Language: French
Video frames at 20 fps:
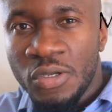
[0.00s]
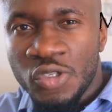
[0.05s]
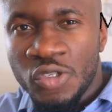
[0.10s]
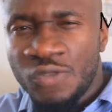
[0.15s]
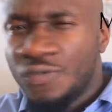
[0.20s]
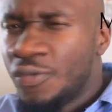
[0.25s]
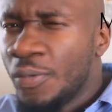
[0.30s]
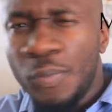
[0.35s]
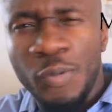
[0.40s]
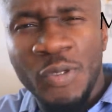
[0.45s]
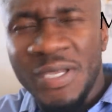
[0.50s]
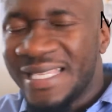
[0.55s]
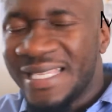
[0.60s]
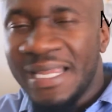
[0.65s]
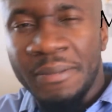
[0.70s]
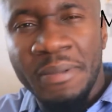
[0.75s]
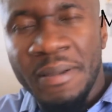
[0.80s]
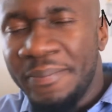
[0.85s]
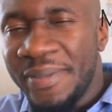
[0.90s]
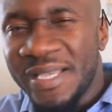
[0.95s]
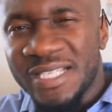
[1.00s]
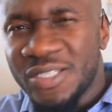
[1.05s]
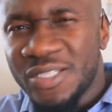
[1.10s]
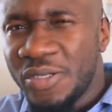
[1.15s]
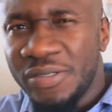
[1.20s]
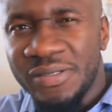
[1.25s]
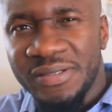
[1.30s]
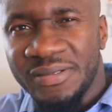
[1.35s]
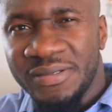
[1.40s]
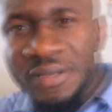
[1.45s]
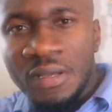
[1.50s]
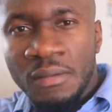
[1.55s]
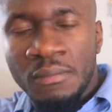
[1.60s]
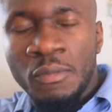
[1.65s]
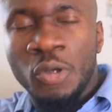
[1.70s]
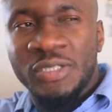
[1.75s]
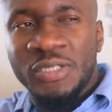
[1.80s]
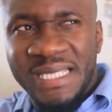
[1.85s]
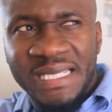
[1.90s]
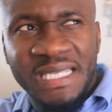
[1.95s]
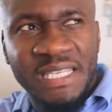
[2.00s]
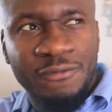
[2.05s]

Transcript: Je ne veux plus être la même personne. Monter